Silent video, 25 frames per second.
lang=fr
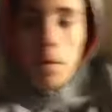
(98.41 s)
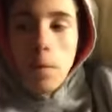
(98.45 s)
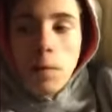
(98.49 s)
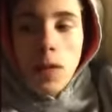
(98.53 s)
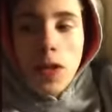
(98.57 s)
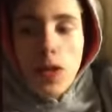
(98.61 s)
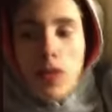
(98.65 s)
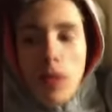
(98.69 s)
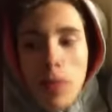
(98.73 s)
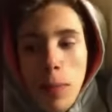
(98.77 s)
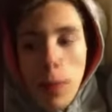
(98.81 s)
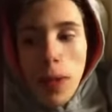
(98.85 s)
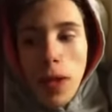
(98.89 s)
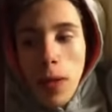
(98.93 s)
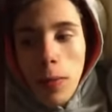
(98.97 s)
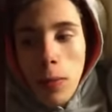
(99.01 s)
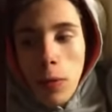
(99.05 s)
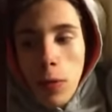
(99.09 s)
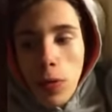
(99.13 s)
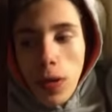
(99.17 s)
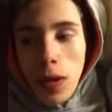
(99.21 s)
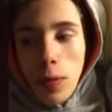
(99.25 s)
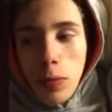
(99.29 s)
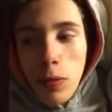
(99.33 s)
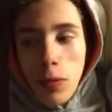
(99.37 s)
Mais je vais pas
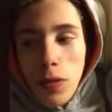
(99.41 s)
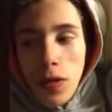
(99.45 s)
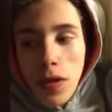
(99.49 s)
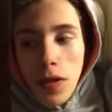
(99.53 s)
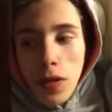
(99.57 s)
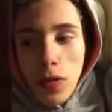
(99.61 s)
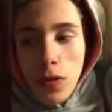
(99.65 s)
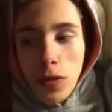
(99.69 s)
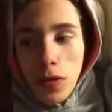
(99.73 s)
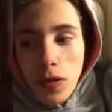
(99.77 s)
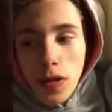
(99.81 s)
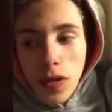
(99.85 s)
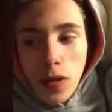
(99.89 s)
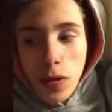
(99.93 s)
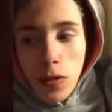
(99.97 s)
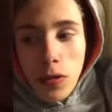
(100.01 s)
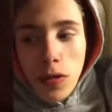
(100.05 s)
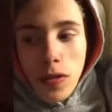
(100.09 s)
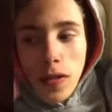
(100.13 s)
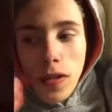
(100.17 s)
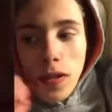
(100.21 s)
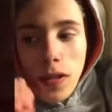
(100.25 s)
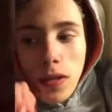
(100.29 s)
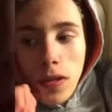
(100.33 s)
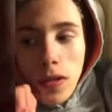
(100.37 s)
m'en abuser, je tiens,
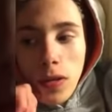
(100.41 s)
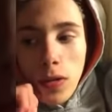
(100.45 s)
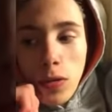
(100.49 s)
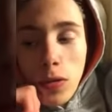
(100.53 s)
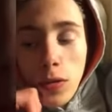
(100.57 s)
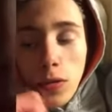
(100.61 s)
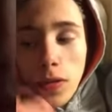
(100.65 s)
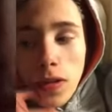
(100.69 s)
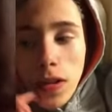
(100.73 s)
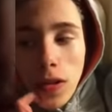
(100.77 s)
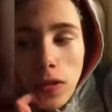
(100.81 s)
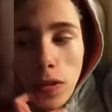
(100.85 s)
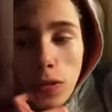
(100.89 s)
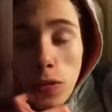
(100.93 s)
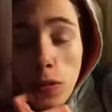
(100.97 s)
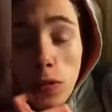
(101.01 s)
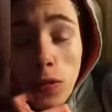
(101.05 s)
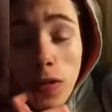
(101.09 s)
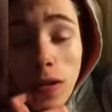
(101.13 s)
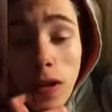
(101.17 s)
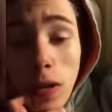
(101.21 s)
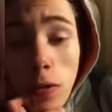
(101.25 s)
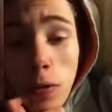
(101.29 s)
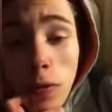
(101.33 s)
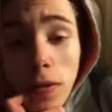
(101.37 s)
juste je tiens
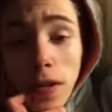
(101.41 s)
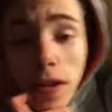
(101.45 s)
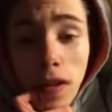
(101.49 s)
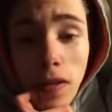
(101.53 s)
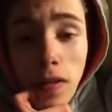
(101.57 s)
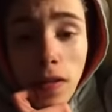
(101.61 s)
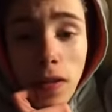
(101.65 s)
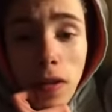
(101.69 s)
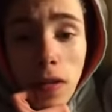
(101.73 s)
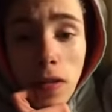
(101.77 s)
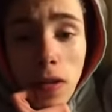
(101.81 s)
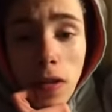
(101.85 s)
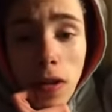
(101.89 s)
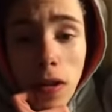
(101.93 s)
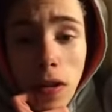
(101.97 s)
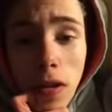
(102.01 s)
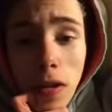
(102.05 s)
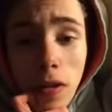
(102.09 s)
juste à lui dire ça.